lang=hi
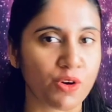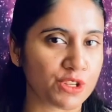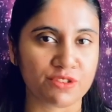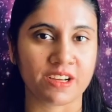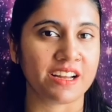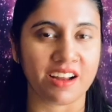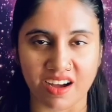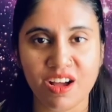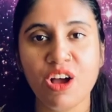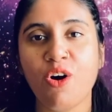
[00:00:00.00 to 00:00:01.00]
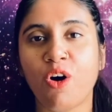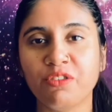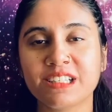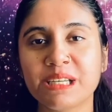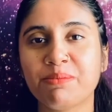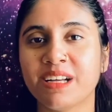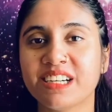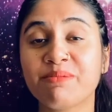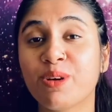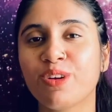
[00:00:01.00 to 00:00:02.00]
कॉस्ट वगैरह ऑब्वियसली
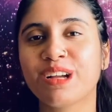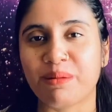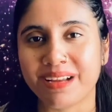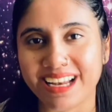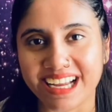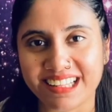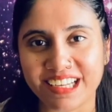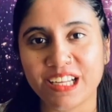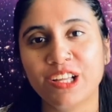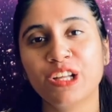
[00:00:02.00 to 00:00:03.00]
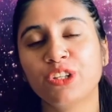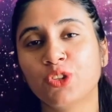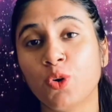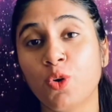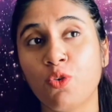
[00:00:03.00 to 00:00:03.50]
बजट में कोई कमी नहीं थी तो